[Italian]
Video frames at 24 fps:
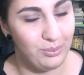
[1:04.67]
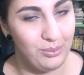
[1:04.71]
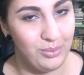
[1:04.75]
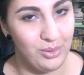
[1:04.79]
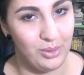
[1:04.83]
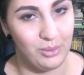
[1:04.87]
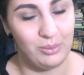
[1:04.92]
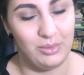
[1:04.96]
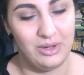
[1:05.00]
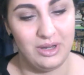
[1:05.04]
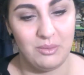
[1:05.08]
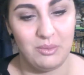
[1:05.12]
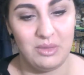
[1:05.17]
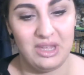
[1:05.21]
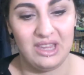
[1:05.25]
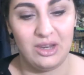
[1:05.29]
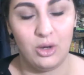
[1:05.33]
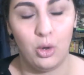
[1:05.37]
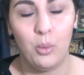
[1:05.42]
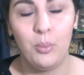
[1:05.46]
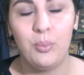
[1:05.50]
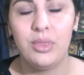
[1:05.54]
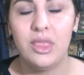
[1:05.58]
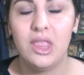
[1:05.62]

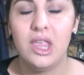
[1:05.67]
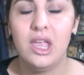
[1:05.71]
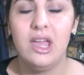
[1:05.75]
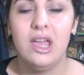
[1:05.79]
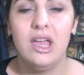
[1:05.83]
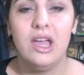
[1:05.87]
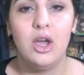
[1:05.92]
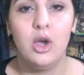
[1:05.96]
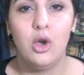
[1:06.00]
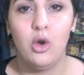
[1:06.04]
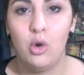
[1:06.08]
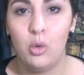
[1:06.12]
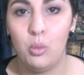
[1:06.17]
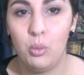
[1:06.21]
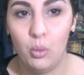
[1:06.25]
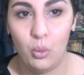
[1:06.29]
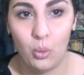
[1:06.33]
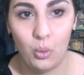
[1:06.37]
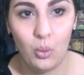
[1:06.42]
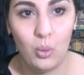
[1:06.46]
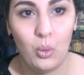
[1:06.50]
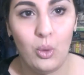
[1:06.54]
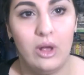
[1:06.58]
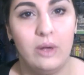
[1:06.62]
problemino.
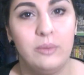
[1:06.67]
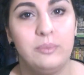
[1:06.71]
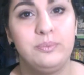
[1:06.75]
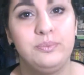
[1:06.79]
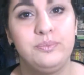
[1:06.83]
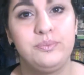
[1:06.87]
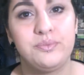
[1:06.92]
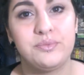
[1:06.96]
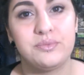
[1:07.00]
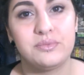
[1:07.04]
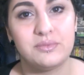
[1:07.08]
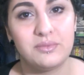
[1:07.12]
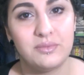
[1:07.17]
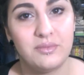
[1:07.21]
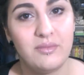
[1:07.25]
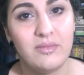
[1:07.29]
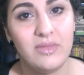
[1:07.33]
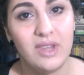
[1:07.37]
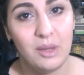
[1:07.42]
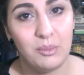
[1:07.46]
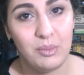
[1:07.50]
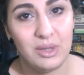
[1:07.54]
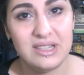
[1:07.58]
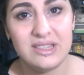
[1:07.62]
Comunque,
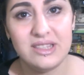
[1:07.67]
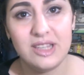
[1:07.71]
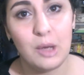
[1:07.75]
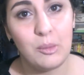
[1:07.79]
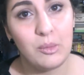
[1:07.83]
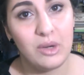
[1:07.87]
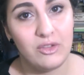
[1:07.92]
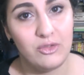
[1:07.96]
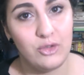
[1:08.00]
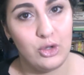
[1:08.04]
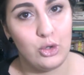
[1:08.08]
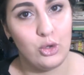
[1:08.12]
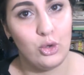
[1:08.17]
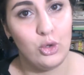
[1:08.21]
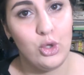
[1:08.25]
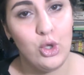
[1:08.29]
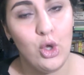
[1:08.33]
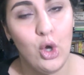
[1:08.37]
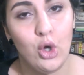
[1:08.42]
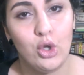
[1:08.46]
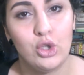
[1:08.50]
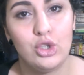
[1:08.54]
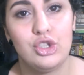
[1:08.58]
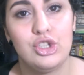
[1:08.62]
passiamo al video
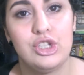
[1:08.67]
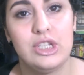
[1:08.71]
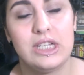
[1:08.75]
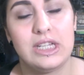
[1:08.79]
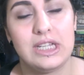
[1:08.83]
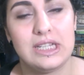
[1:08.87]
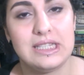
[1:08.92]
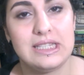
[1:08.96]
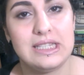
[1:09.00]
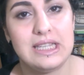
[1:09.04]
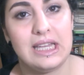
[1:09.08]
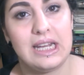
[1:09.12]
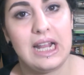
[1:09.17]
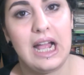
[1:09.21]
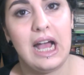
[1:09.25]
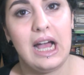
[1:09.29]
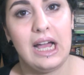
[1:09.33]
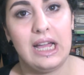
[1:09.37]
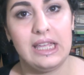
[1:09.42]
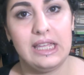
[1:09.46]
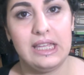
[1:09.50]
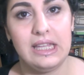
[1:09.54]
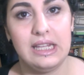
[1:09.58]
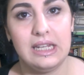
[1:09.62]
di oggi che
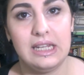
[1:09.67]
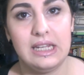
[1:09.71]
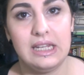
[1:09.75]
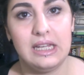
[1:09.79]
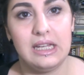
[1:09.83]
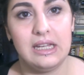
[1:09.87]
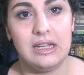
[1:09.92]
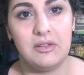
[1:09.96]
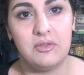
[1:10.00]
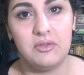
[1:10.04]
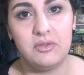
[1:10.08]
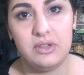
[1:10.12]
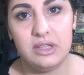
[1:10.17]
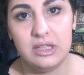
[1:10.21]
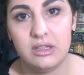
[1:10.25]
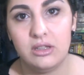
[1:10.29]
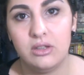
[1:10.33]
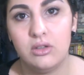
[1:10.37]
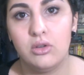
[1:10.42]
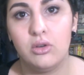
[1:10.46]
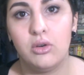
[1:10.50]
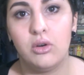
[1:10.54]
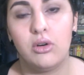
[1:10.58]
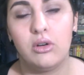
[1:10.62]
sarà il
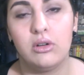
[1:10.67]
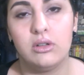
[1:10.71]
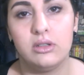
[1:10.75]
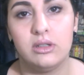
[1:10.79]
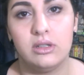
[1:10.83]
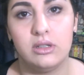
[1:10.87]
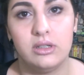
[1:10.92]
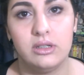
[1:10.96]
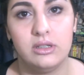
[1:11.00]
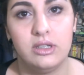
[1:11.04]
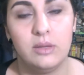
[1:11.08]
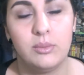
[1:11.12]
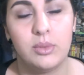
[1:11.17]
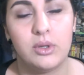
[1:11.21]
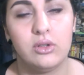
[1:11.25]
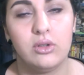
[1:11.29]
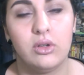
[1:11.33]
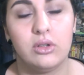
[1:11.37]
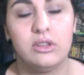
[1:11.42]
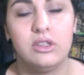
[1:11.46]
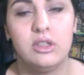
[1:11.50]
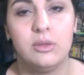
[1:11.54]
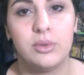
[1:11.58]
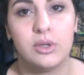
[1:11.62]
video eh, dei
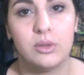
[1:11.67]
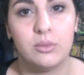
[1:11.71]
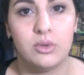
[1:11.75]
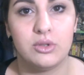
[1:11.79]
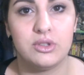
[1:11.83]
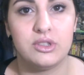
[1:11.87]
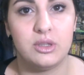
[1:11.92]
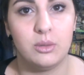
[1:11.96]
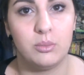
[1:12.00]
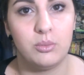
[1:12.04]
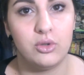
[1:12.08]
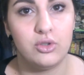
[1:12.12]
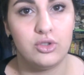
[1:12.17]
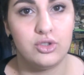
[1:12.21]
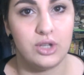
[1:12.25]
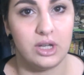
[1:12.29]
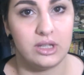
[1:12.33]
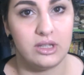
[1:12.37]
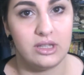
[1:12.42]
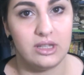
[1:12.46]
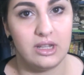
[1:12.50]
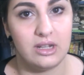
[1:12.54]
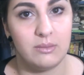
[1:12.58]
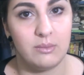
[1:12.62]
prodotti promossi e
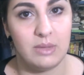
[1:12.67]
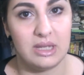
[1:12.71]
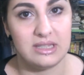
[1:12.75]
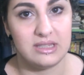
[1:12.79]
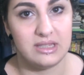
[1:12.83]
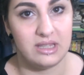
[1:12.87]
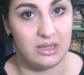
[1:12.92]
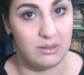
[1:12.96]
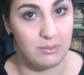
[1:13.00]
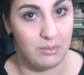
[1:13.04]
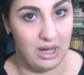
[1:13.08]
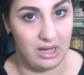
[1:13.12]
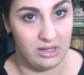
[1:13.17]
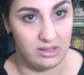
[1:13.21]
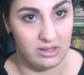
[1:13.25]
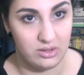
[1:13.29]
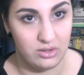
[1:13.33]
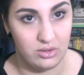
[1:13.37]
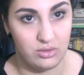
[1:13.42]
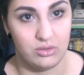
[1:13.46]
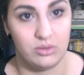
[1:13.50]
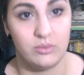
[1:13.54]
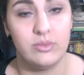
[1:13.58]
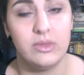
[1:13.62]
bocciati del mese di
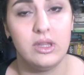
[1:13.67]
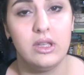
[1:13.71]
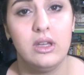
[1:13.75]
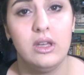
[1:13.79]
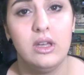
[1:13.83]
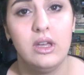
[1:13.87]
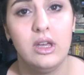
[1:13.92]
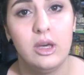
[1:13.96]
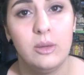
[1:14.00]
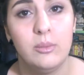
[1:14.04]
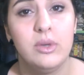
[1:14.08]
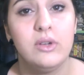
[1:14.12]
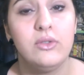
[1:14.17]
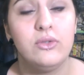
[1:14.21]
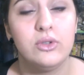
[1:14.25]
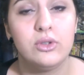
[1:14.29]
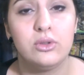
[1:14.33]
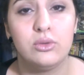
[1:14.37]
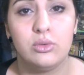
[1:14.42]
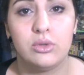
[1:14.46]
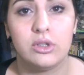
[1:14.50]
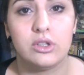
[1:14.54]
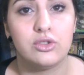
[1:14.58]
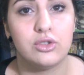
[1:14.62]
marzo. Per
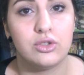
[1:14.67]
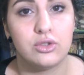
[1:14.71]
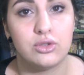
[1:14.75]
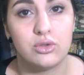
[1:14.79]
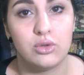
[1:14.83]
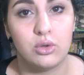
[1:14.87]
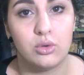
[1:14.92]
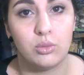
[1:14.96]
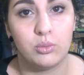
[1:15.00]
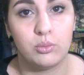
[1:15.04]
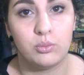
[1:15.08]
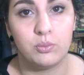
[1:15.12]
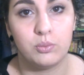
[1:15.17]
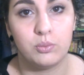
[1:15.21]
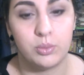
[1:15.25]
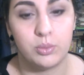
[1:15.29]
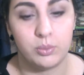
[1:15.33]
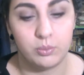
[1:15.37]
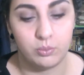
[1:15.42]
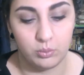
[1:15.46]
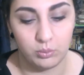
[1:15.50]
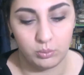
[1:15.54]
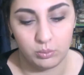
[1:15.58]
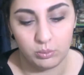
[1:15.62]
fortuna c'è solo un,
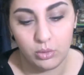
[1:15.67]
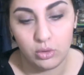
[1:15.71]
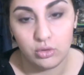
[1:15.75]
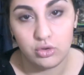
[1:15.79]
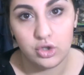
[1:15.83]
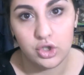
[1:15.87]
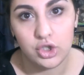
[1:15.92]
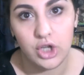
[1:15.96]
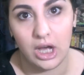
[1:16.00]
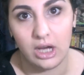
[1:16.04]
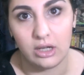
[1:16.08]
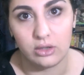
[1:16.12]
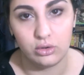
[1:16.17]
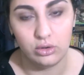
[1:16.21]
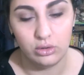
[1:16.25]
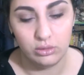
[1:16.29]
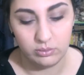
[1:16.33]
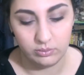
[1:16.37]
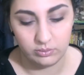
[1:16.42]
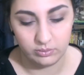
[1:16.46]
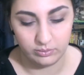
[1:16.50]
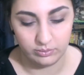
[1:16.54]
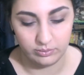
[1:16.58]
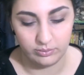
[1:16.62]
un bocciato,
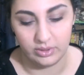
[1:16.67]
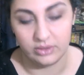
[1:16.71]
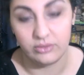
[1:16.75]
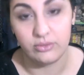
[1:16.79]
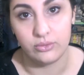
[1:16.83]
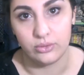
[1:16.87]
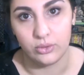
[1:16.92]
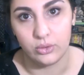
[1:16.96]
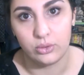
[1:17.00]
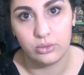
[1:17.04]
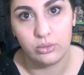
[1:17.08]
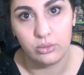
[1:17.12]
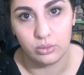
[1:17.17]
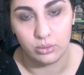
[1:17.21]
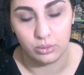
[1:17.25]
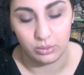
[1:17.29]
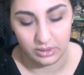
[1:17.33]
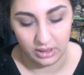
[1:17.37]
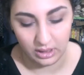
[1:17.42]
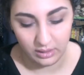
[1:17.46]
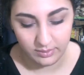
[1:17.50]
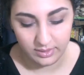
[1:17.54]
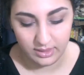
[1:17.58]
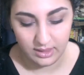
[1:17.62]
per
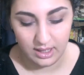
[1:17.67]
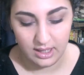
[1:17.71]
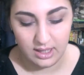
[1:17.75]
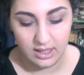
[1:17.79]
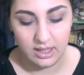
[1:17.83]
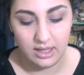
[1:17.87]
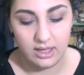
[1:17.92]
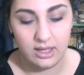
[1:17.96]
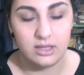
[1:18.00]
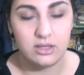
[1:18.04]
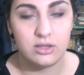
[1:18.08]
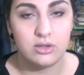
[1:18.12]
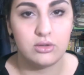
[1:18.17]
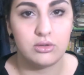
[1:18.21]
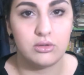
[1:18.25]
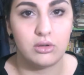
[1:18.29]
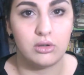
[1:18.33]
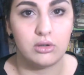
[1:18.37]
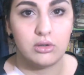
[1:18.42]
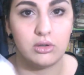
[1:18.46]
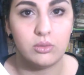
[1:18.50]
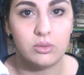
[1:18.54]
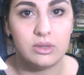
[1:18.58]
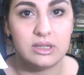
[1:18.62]
fortuna, e
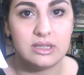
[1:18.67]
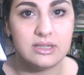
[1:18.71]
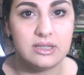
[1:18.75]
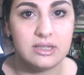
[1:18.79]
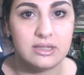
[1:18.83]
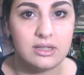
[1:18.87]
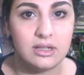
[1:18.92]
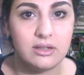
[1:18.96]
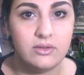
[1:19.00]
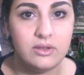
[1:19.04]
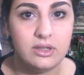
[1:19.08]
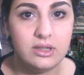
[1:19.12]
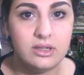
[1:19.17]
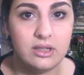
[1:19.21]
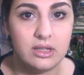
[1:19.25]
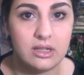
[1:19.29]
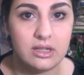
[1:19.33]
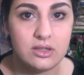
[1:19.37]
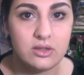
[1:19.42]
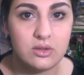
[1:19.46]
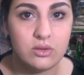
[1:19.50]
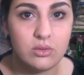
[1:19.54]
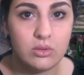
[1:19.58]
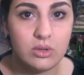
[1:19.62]
sono queste salvettine
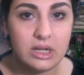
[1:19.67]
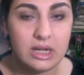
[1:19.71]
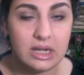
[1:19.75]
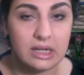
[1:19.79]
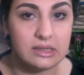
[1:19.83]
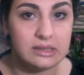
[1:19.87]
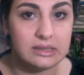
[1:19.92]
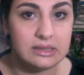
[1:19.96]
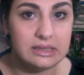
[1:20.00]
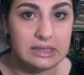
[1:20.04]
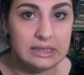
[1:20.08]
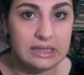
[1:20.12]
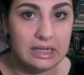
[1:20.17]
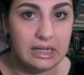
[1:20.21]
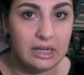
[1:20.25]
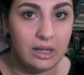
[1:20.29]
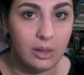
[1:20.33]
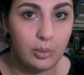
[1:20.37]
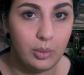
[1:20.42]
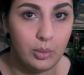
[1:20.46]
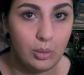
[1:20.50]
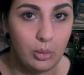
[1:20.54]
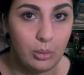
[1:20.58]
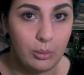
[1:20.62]
struccanti
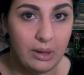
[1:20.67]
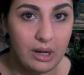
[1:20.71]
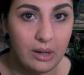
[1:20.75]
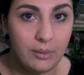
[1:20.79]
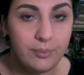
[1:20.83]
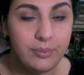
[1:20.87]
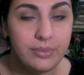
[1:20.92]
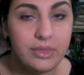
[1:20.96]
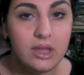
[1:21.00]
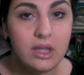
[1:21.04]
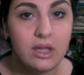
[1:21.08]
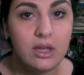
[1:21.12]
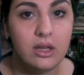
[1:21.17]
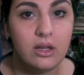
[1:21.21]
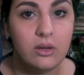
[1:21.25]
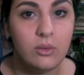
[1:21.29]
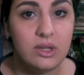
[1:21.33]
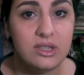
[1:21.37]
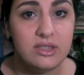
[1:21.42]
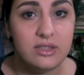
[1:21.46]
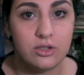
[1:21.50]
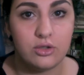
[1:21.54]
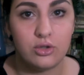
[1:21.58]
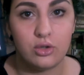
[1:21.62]
della pupa.
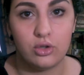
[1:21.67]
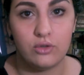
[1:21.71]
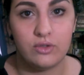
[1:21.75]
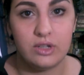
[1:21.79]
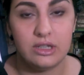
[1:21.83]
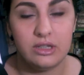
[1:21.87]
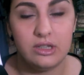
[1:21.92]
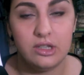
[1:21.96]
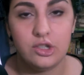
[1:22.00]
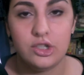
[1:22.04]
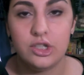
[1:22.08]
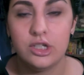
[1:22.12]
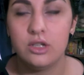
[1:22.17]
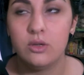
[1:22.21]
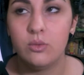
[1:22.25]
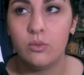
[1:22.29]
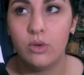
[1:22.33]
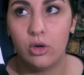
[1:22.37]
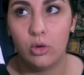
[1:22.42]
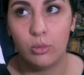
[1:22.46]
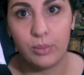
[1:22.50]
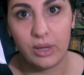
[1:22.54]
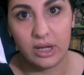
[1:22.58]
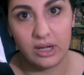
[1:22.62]
Queste sono
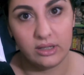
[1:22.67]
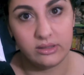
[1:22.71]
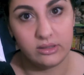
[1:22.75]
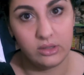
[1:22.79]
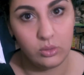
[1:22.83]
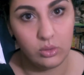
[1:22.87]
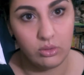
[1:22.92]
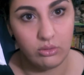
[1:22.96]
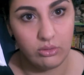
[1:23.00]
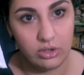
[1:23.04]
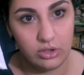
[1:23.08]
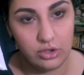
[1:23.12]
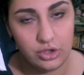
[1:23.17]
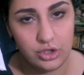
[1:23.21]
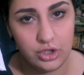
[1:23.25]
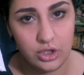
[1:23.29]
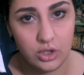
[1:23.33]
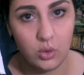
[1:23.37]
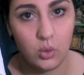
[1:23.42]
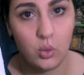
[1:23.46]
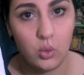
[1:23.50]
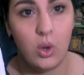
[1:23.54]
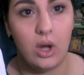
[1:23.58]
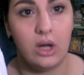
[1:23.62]
25, le ho pagate
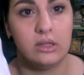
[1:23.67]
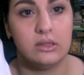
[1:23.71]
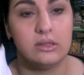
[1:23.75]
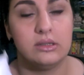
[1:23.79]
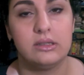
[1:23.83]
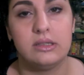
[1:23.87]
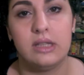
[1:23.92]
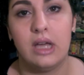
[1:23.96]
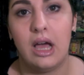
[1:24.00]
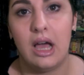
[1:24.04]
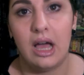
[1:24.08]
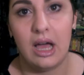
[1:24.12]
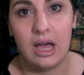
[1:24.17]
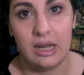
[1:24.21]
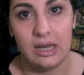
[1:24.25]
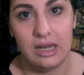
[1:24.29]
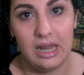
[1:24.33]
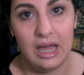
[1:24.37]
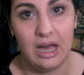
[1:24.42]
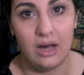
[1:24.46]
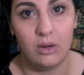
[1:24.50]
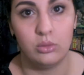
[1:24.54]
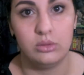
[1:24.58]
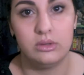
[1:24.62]
9,50
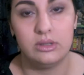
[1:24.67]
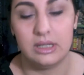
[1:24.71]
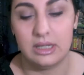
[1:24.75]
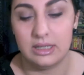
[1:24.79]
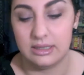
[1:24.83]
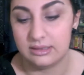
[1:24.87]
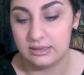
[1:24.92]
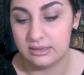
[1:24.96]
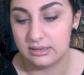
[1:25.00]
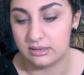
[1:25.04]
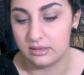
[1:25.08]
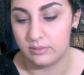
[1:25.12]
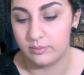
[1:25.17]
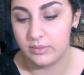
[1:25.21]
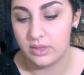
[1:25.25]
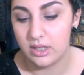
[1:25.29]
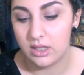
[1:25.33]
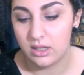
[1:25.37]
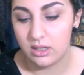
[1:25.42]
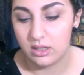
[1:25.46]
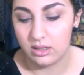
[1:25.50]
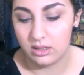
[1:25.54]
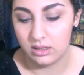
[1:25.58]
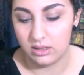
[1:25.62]
all'outlet.
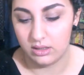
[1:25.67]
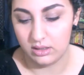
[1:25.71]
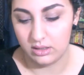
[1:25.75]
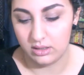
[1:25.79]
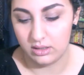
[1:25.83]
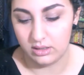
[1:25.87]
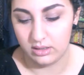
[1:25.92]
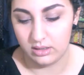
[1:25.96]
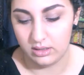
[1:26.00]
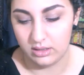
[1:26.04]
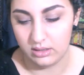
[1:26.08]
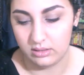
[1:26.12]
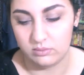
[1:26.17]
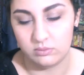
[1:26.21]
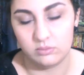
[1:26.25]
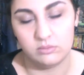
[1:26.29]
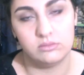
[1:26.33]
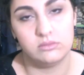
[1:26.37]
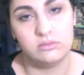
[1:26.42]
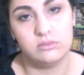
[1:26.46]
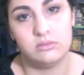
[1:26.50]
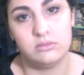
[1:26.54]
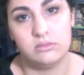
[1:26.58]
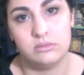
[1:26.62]

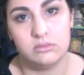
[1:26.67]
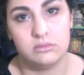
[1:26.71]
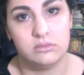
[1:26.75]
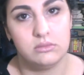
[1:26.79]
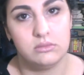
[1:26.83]
Ehm,